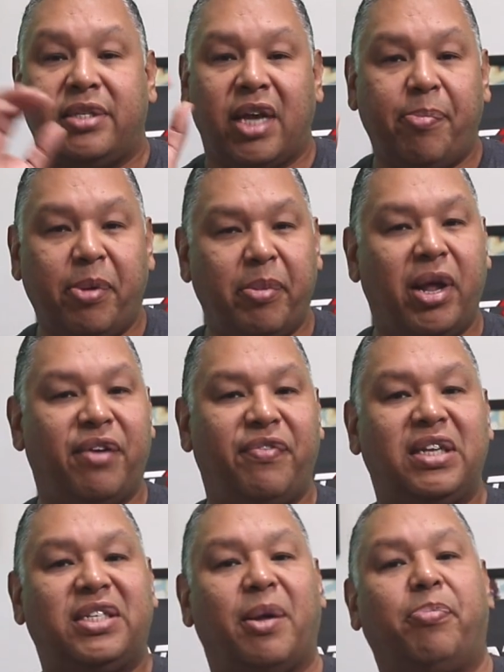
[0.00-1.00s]
se é a primeira
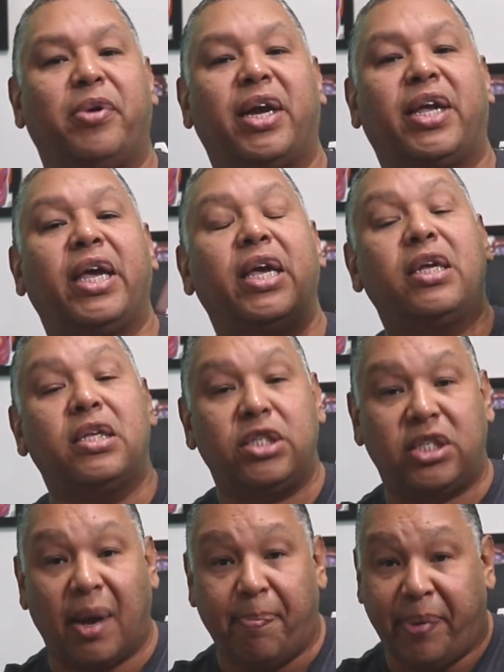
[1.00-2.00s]
vez está por aqui,
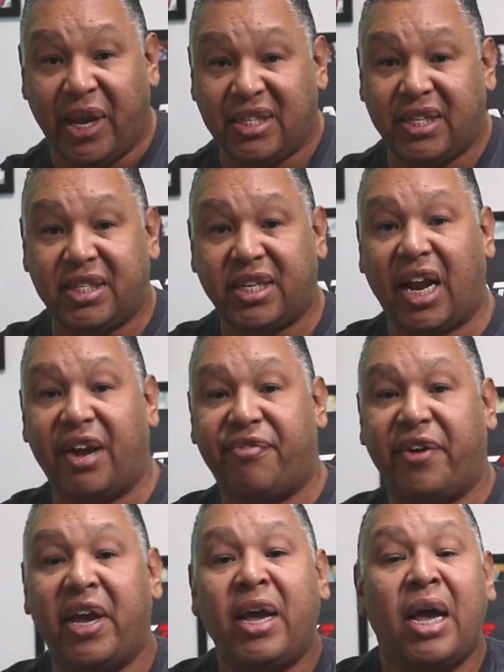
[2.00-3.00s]
já pense em
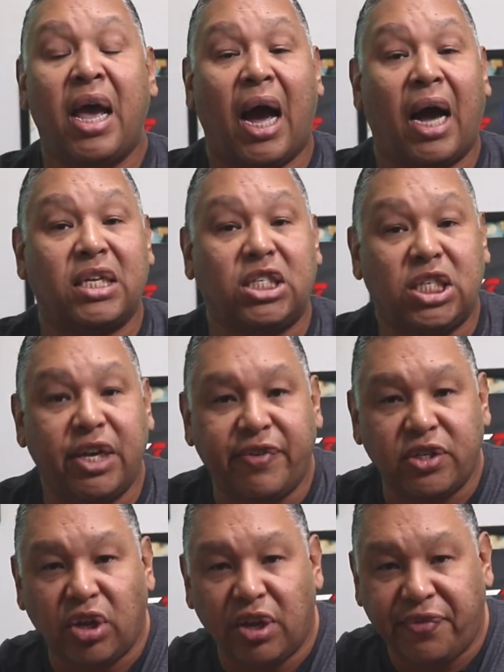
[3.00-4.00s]
inscrever,
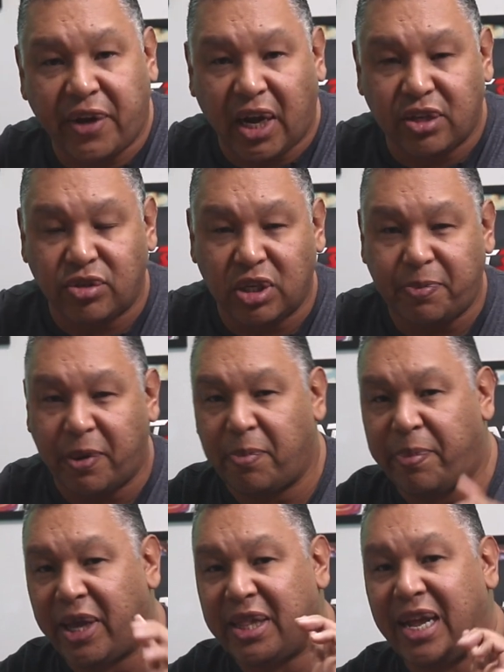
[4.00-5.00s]
ative as notificações para
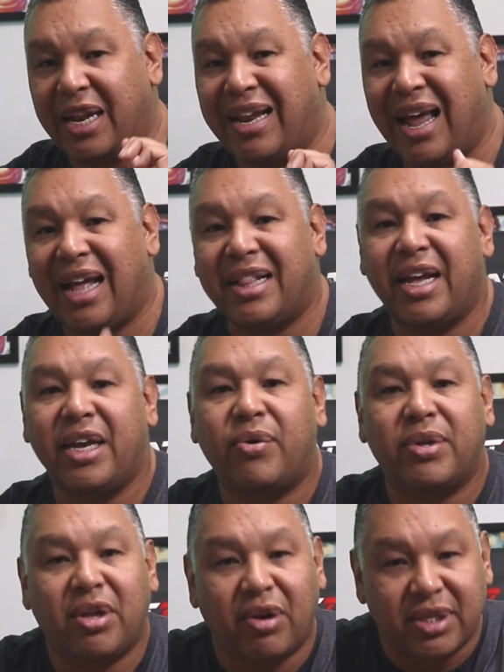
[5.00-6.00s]
não perder nada aí
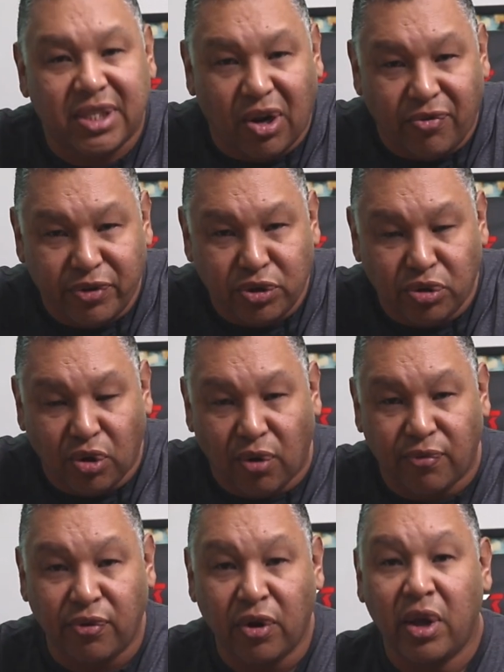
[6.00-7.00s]
quando eu lançar um vídeo
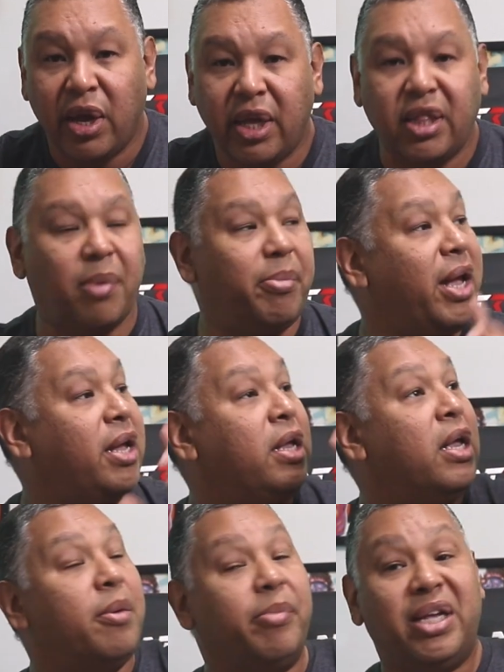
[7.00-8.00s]
novo. E também
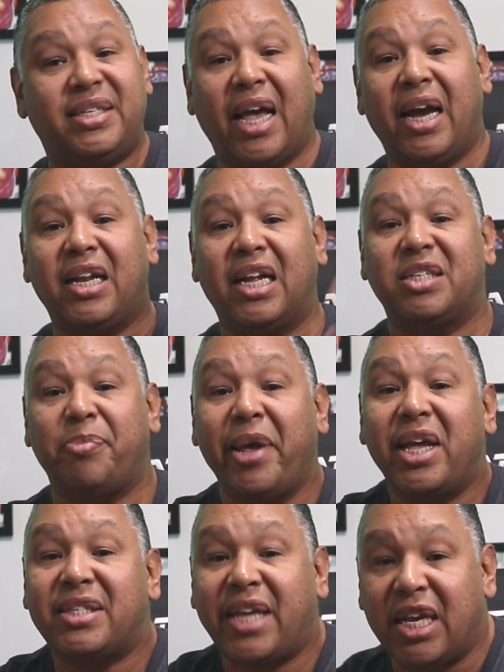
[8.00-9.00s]
me segue nas
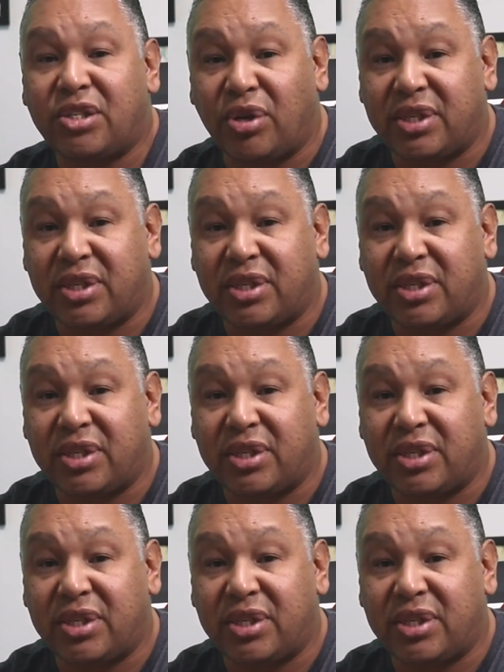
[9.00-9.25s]
minhas redes